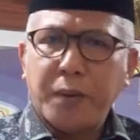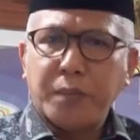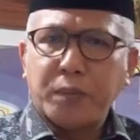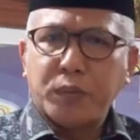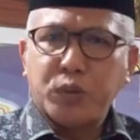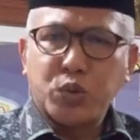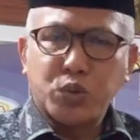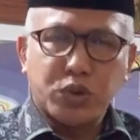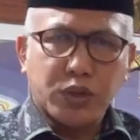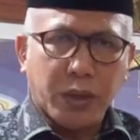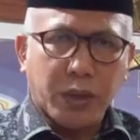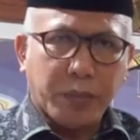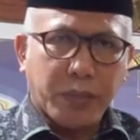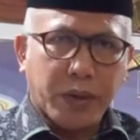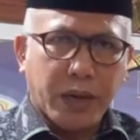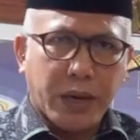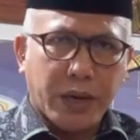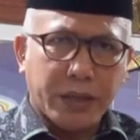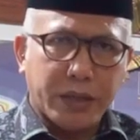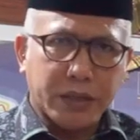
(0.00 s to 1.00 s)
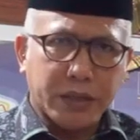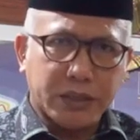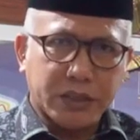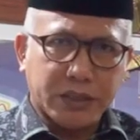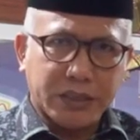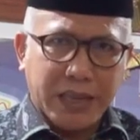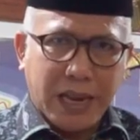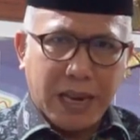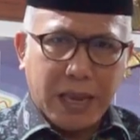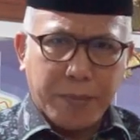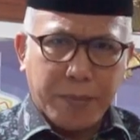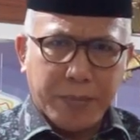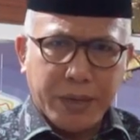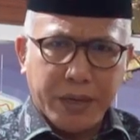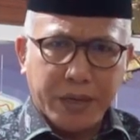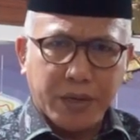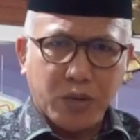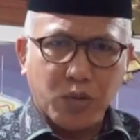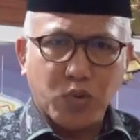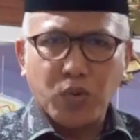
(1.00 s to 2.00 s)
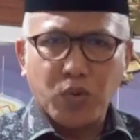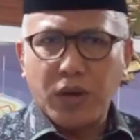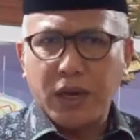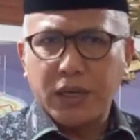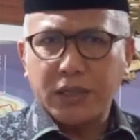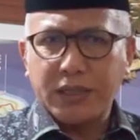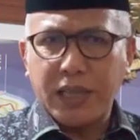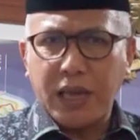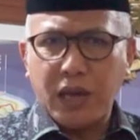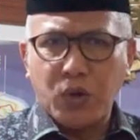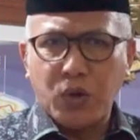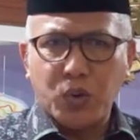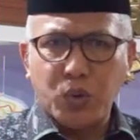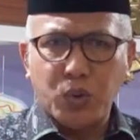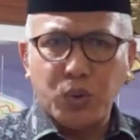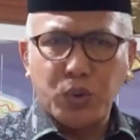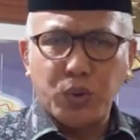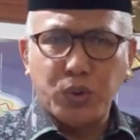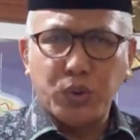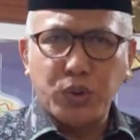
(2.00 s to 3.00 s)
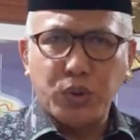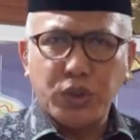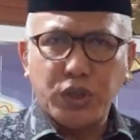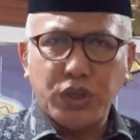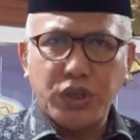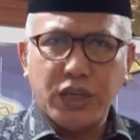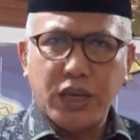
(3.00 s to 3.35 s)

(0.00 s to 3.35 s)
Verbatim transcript: mengucapkan selamat ulang tahun